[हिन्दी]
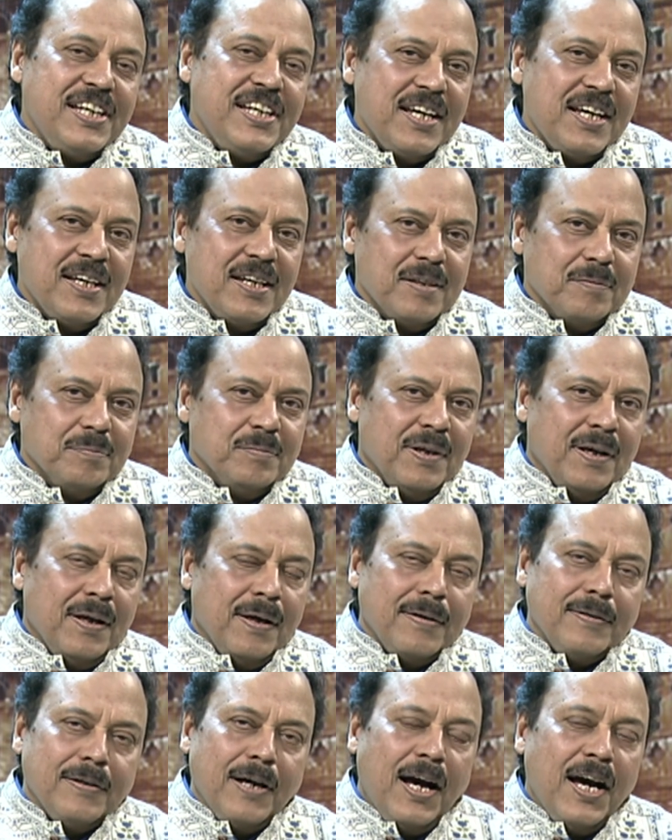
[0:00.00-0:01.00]
ये
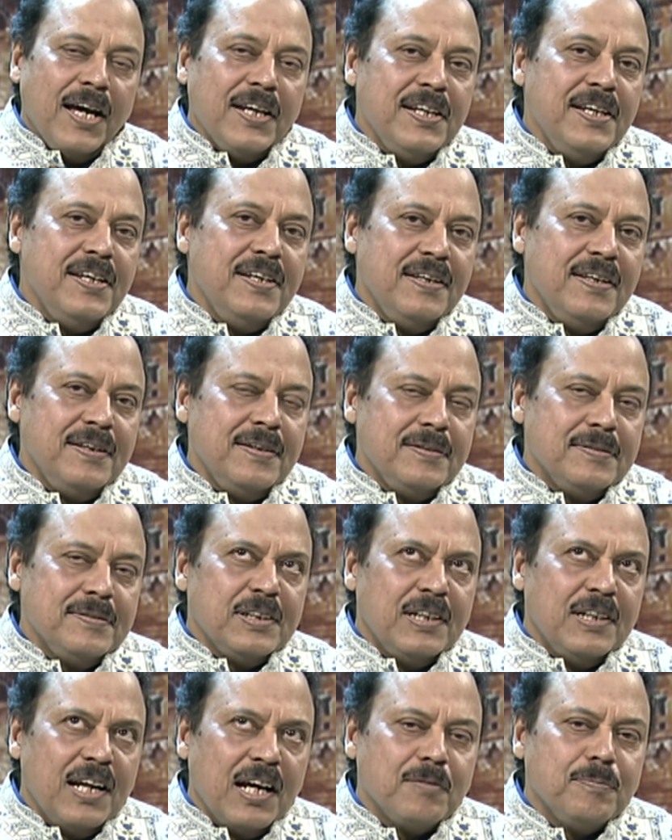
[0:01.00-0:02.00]
कहानी
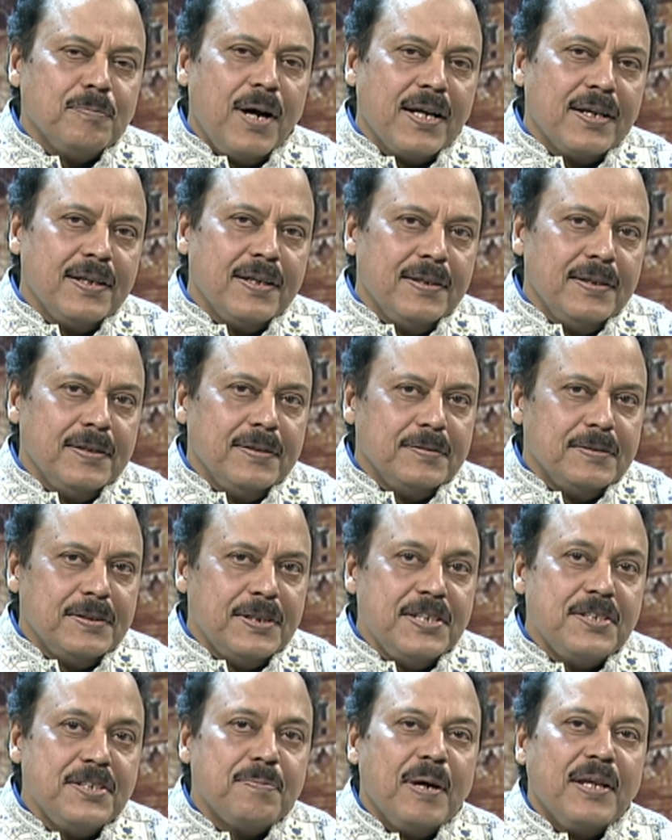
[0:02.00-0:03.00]
लगभग
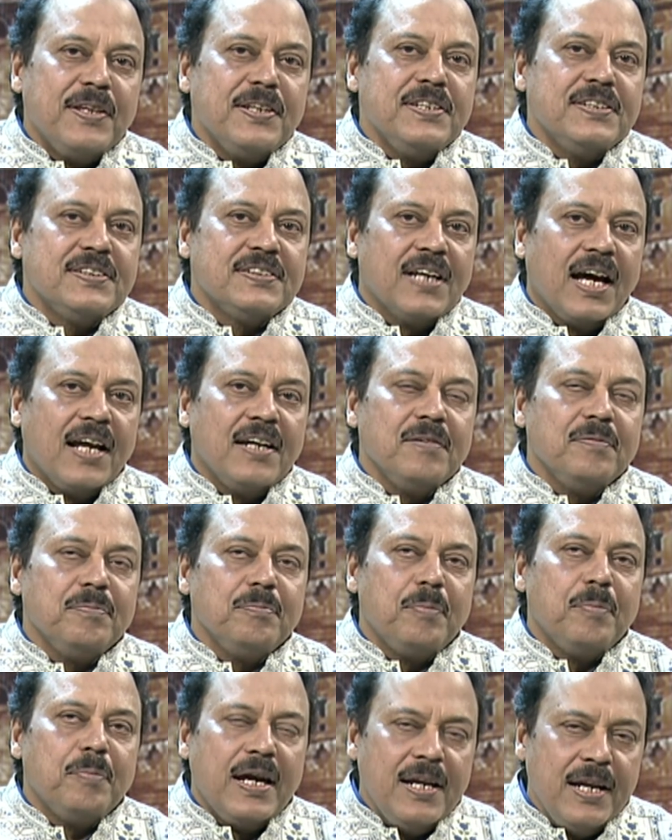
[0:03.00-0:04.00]
30-35 साल
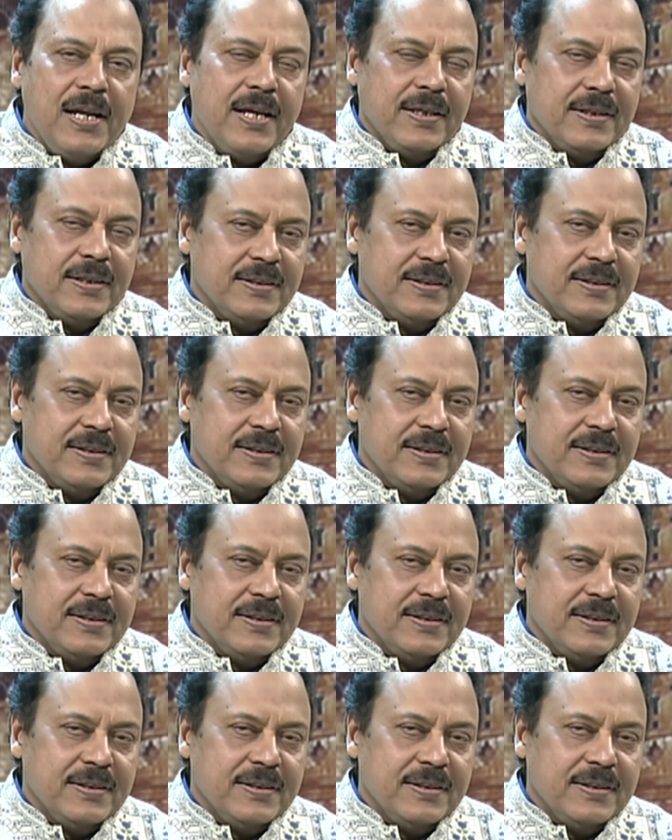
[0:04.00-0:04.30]
पहले